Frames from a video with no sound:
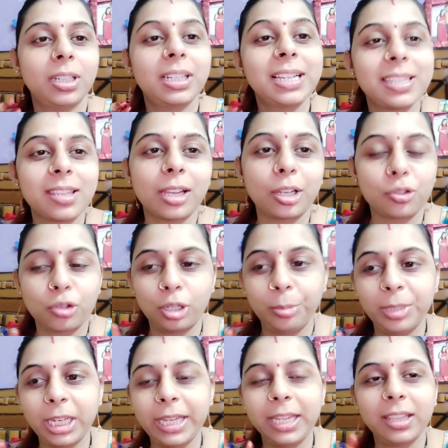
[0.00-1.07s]
खस्ता कचौड़ी
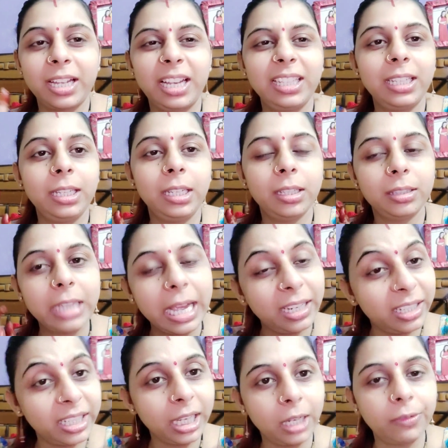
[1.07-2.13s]
बनाई है दाल की दाल
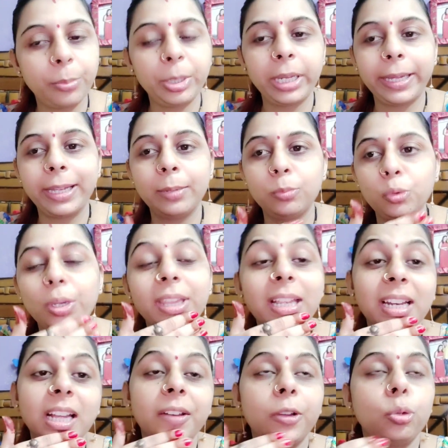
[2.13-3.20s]
का हलवा बनाया है मूंग की
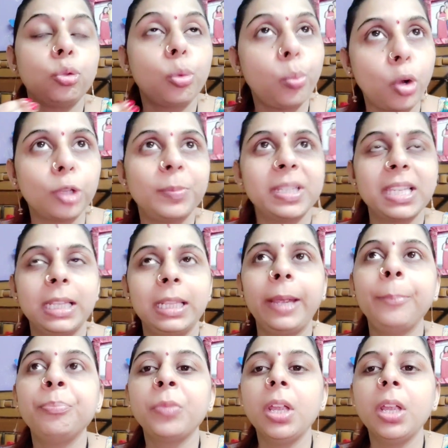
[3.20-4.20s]
दाल का हलवा मुझे बहुत पसंद है